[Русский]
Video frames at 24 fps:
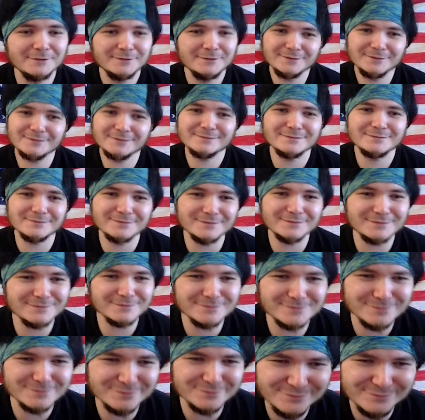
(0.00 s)

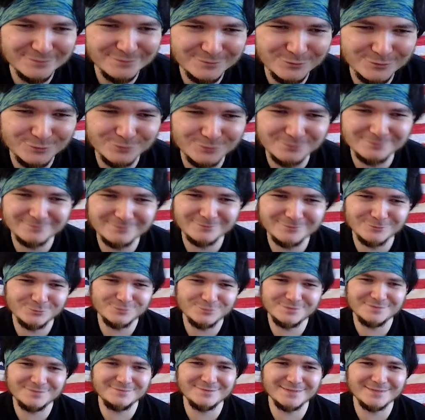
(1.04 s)
Это, ну,
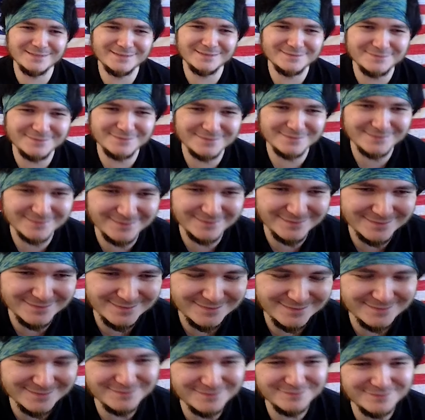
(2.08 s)
это
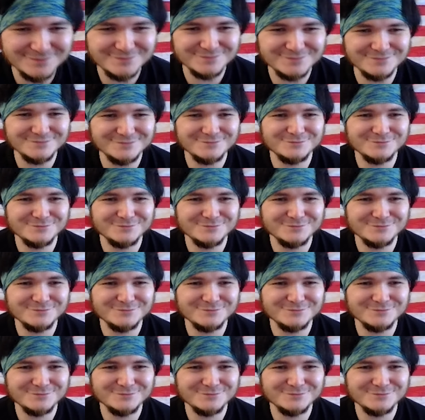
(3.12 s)
э,